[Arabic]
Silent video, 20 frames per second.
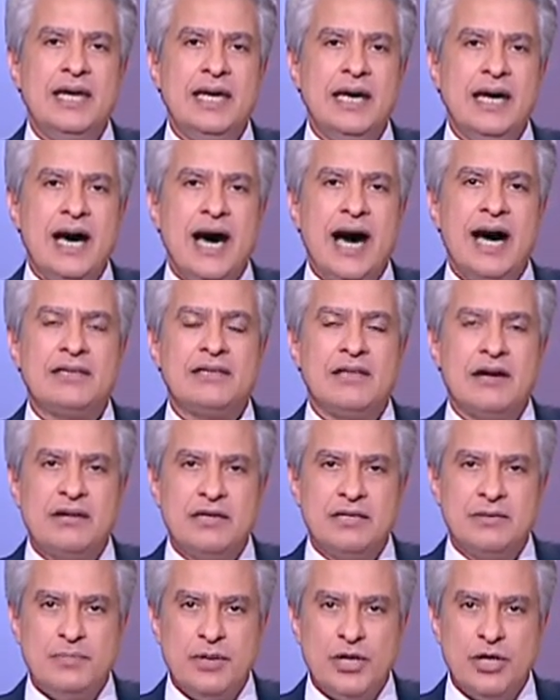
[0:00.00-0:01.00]
آه،
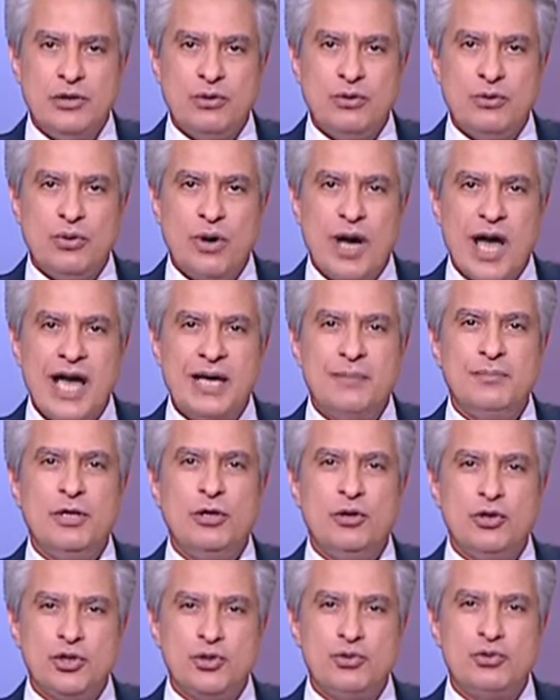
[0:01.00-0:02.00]
اعتقد بانه حجم
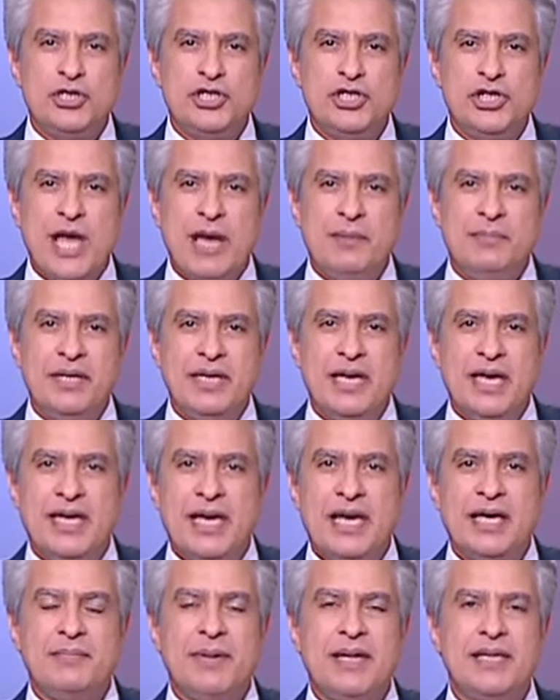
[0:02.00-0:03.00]
الحشود الشعبيه
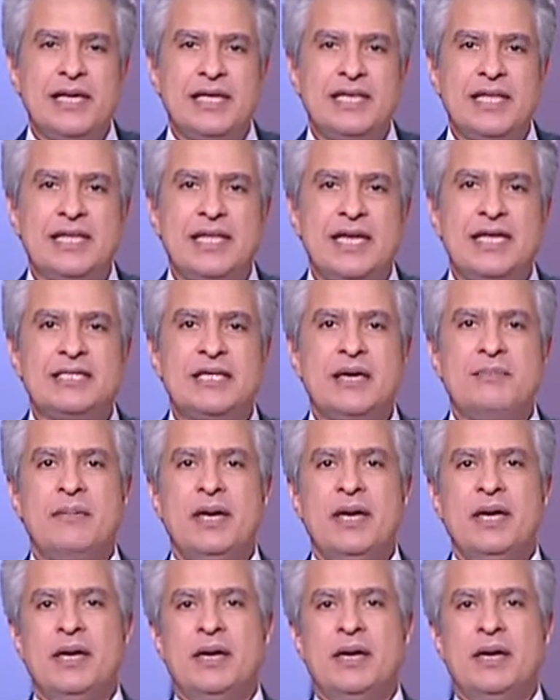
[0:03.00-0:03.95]
يجب ان يتناسب